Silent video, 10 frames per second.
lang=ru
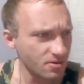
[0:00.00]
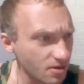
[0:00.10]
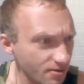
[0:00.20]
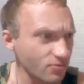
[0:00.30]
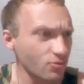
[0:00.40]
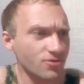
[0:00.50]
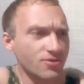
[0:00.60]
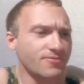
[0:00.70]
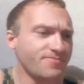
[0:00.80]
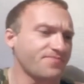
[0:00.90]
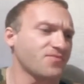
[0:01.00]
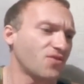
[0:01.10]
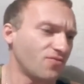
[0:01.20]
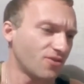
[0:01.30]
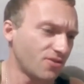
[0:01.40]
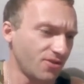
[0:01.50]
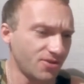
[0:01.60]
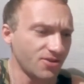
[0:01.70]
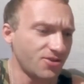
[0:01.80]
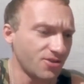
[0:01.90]
августа
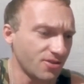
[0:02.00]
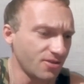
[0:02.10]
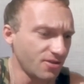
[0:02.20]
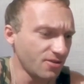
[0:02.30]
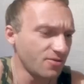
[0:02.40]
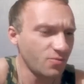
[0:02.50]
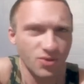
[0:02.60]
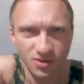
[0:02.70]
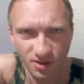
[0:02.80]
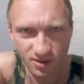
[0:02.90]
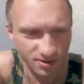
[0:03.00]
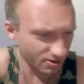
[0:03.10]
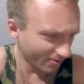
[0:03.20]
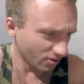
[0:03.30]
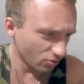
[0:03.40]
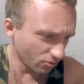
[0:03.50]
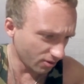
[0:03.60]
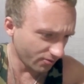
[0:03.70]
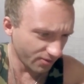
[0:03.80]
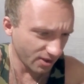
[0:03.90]
2015
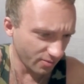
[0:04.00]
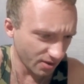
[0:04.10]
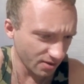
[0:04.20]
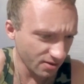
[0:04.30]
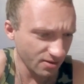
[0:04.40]
года. Время...